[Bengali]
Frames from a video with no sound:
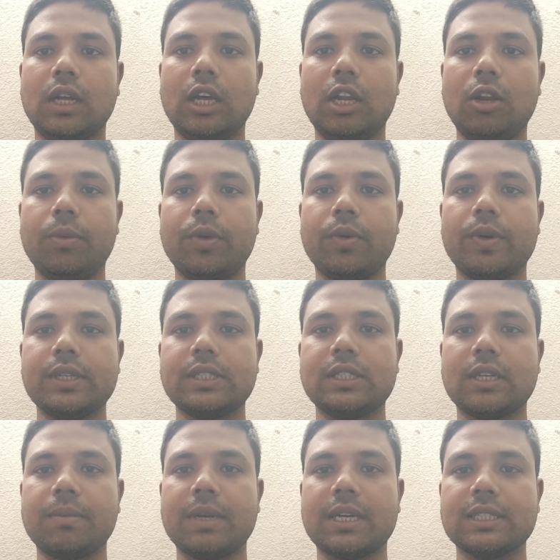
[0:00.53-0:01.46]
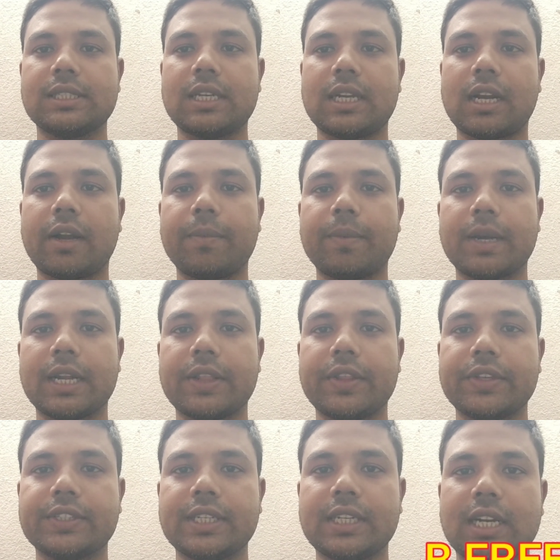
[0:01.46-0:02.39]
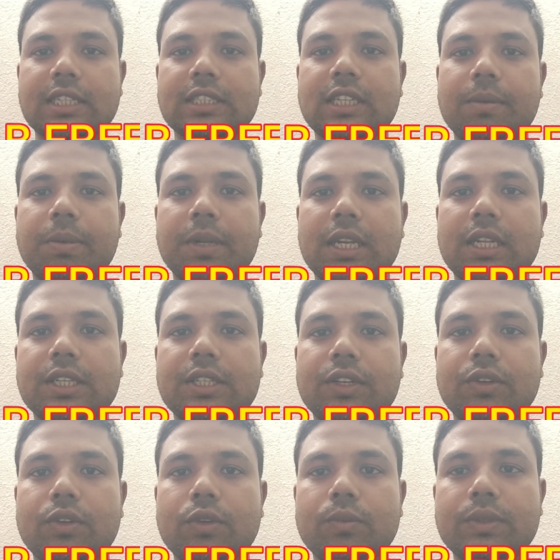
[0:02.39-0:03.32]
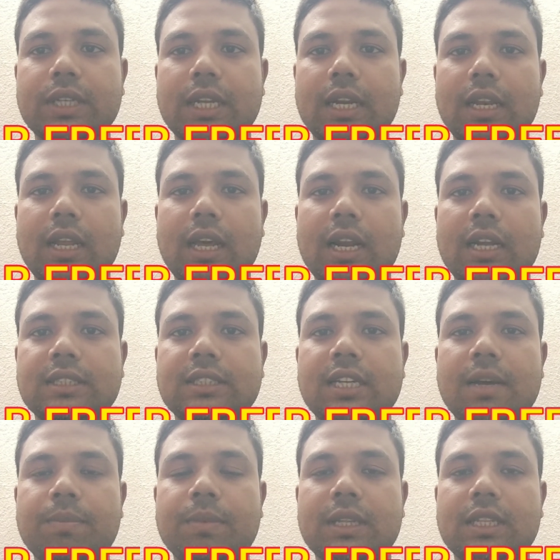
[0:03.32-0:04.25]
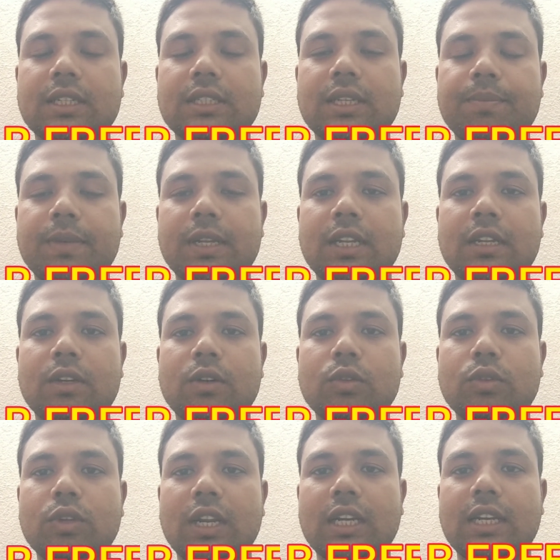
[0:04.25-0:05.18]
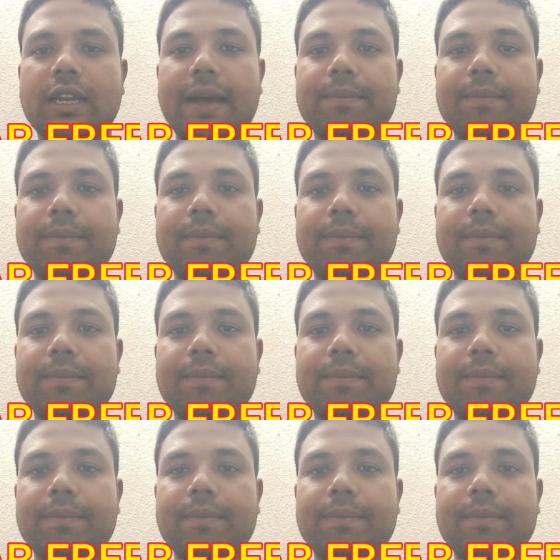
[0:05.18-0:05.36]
হ্যালো ভিউয়ার্স আমি আনসার আর আপনারা দেখছেন আনসার ফ্রিডিস ইউটিউব চ্যানেল আর আজকে আপনাদের সামনে নতুন একটা